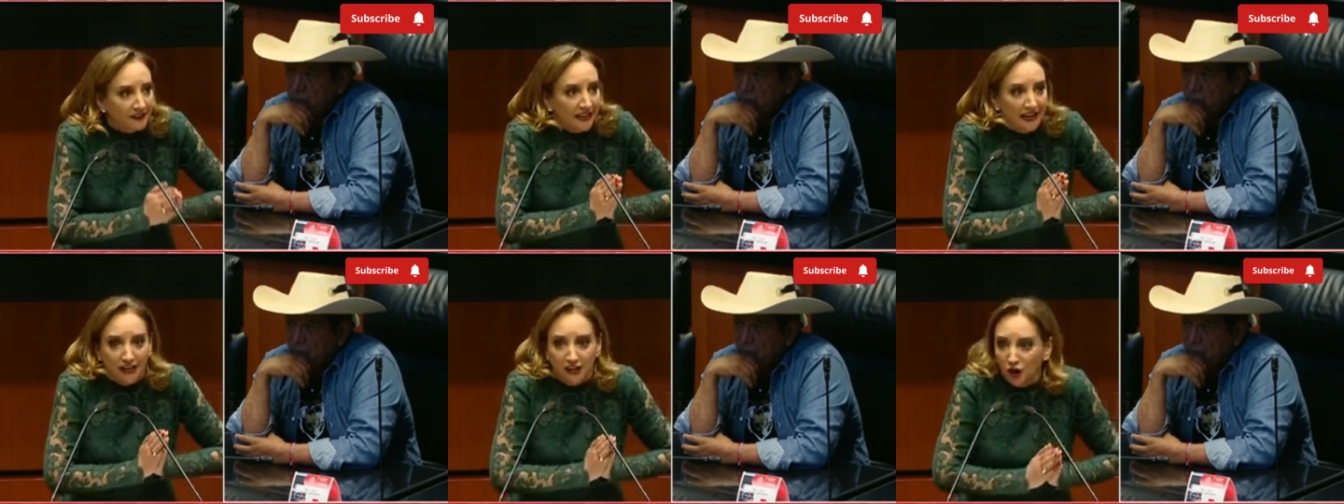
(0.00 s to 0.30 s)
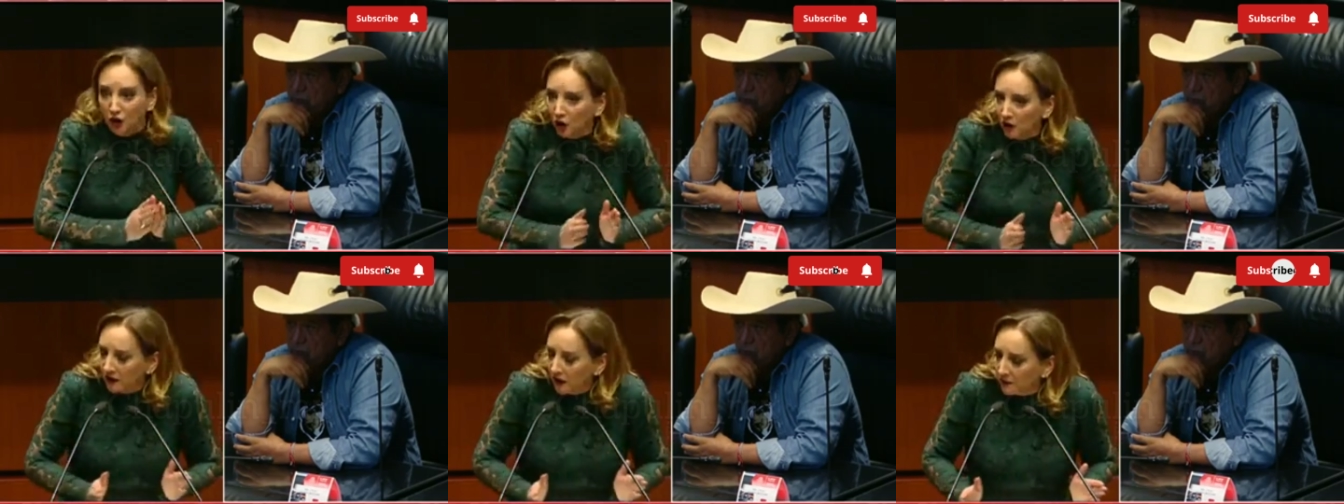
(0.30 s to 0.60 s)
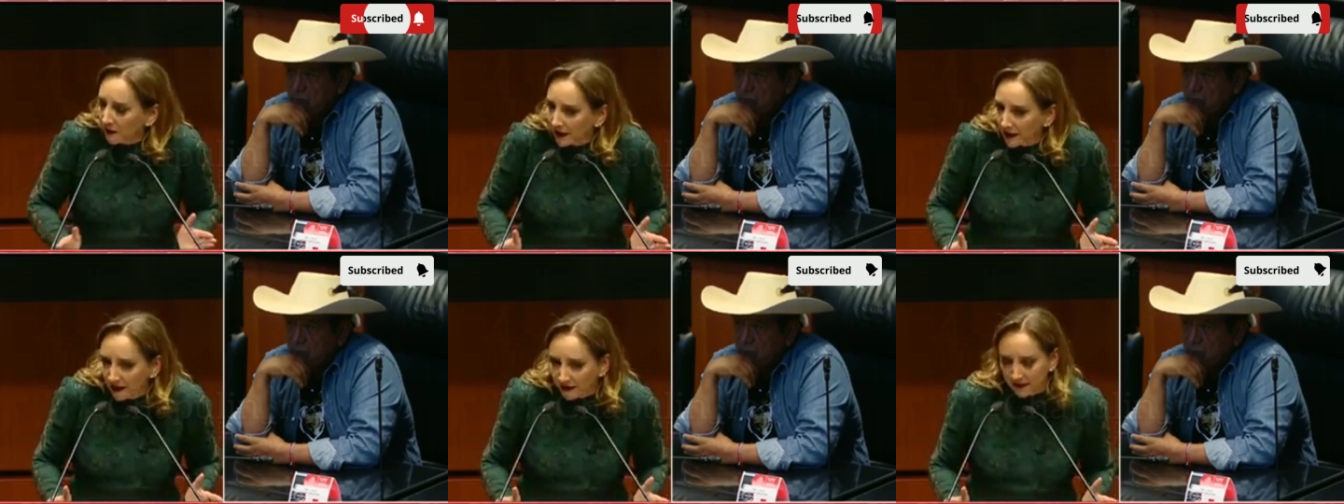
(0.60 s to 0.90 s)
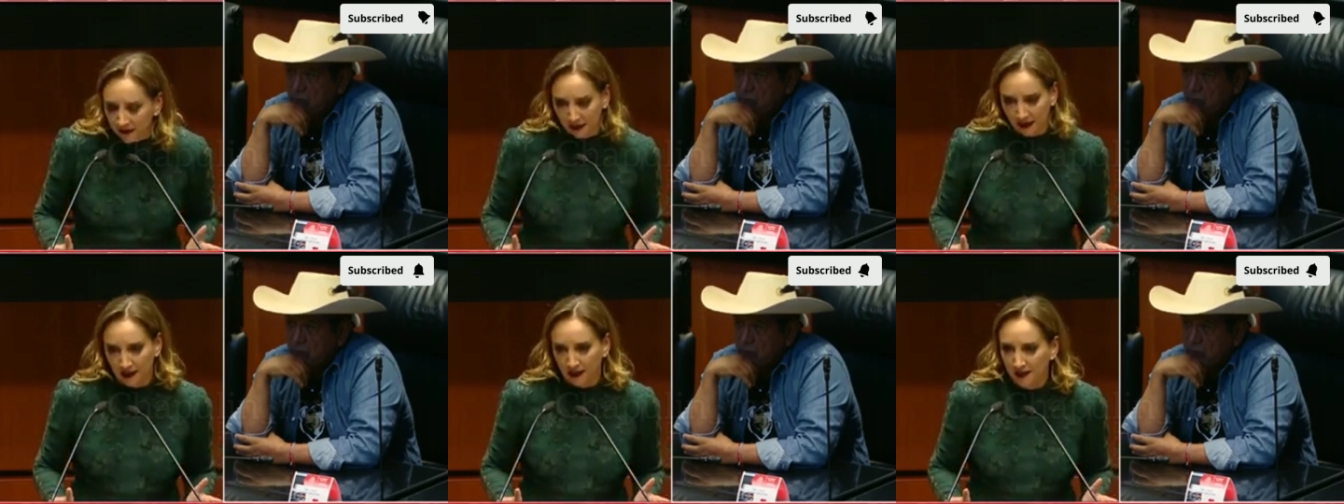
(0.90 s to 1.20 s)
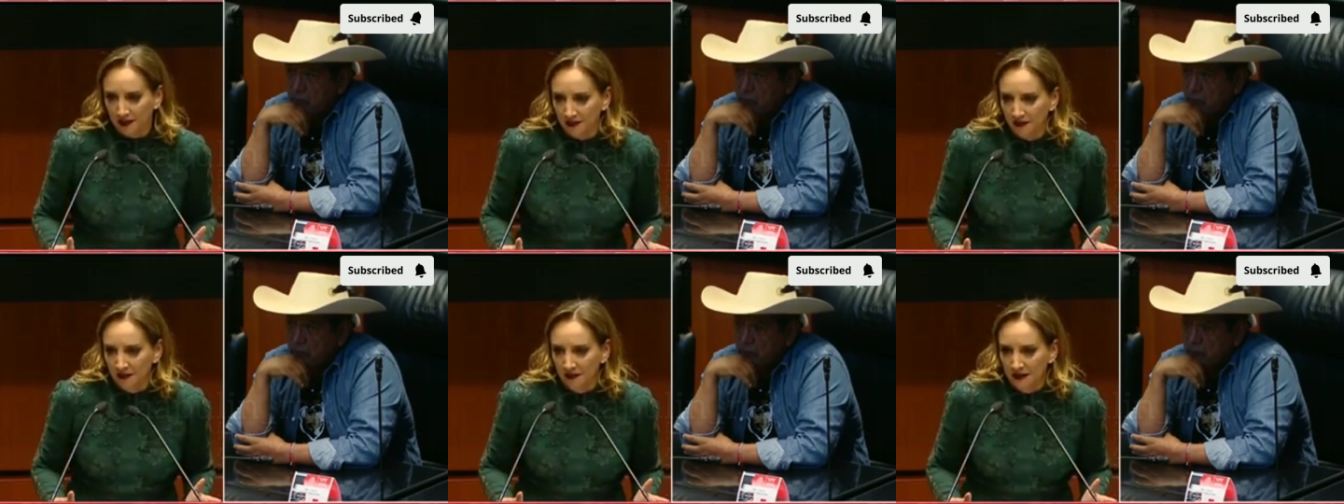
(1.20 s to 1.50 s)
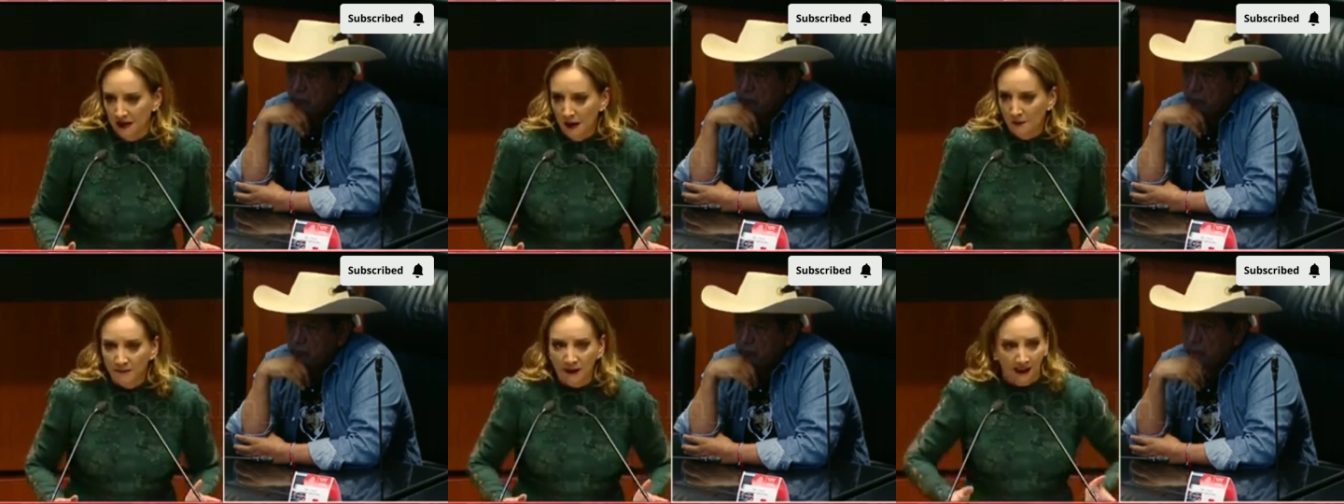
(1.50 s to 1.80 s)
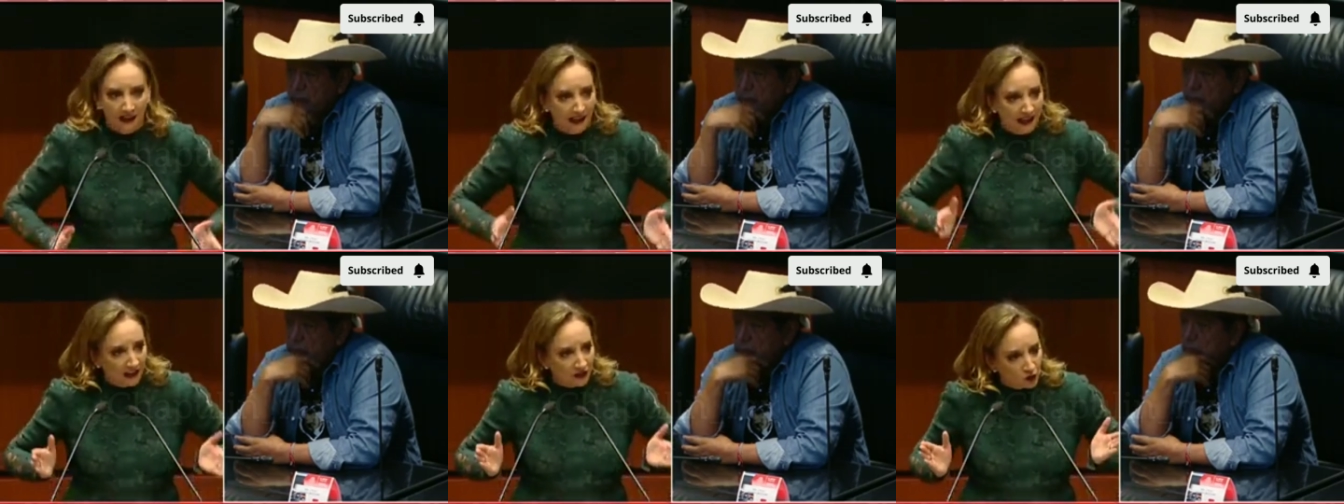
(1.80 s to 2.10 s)
que no deben hacer,
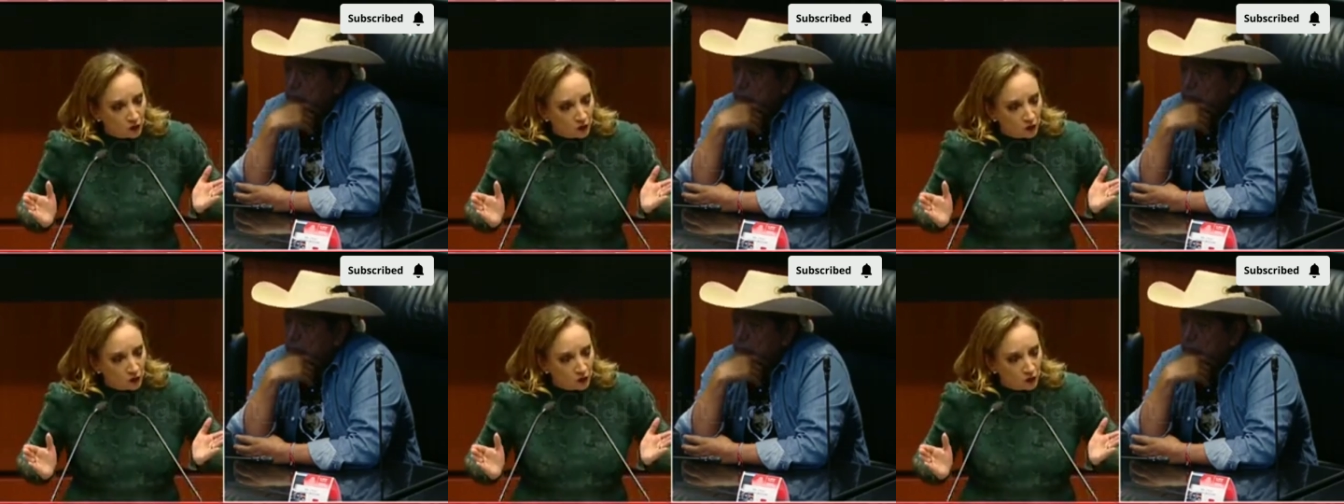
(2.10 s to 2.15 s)
para las